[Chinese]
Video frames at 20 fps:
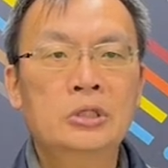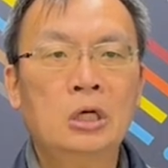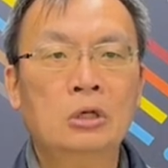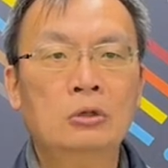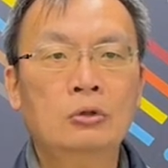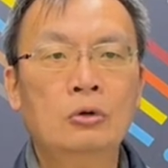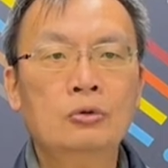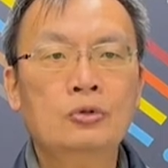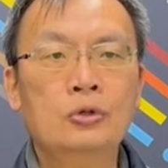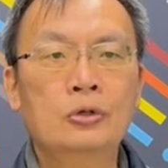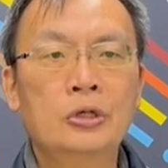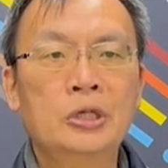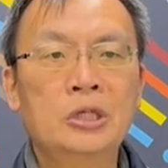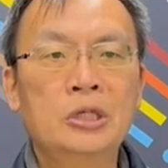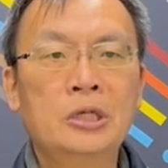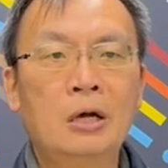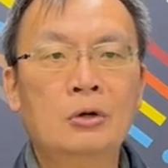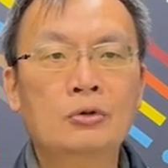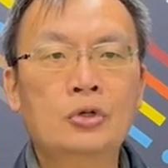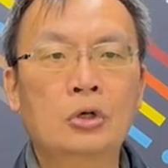交通局
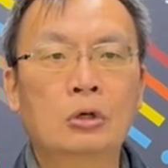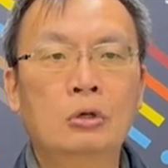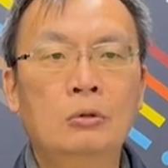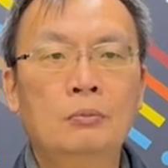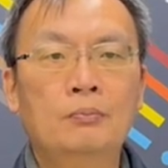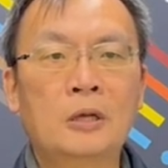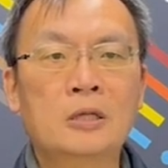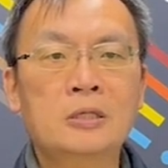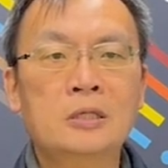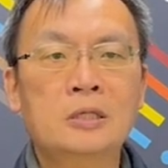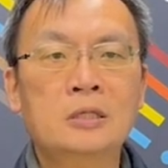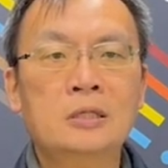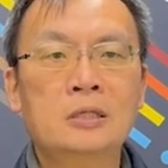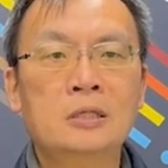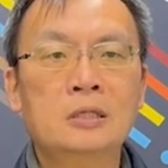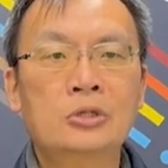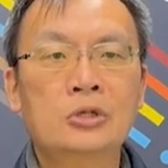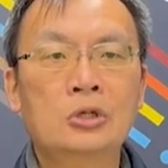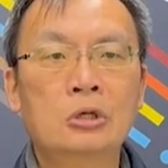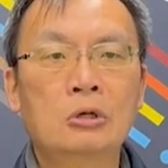已要求本市
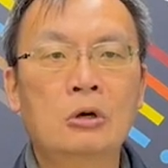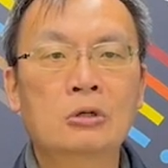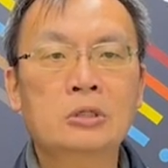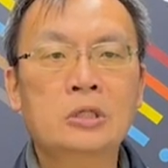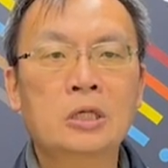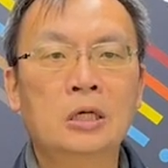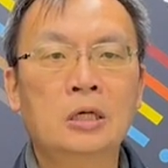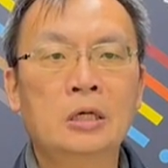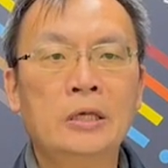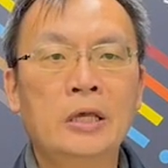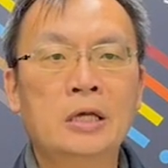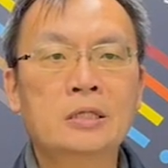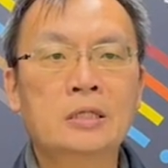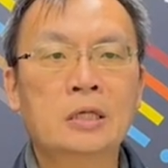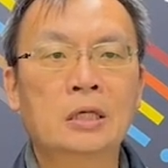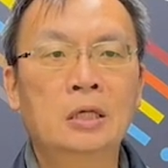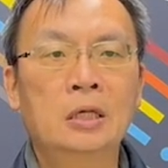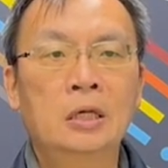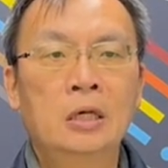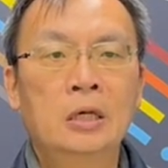市区公车业
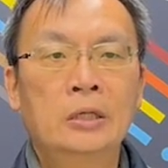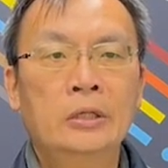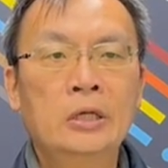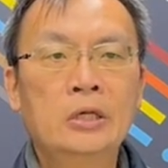者